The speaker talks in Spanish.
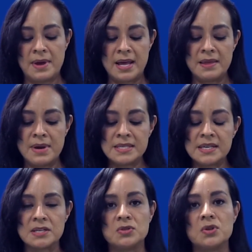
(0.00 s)
además de
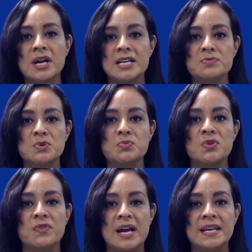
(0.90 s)
que son organismos muy
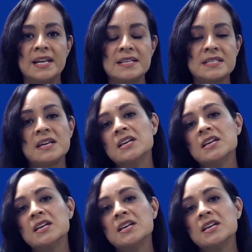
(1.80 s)
frágiles.